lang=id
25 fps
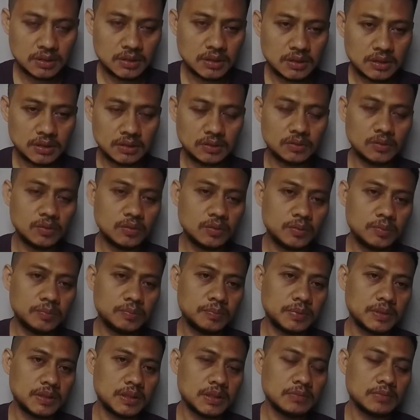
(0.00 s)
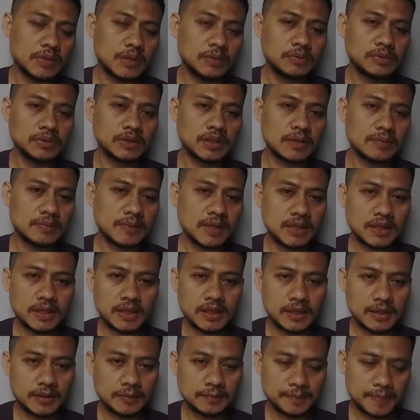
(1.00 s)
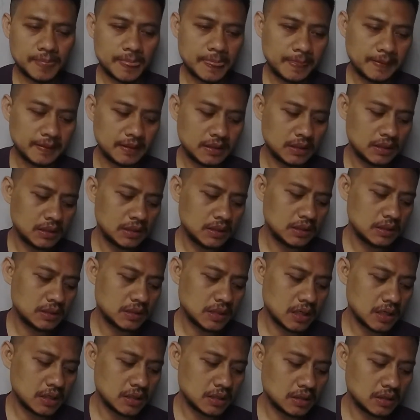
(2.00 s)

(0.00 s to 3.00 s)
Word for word: itu penyebab utamanya ya yang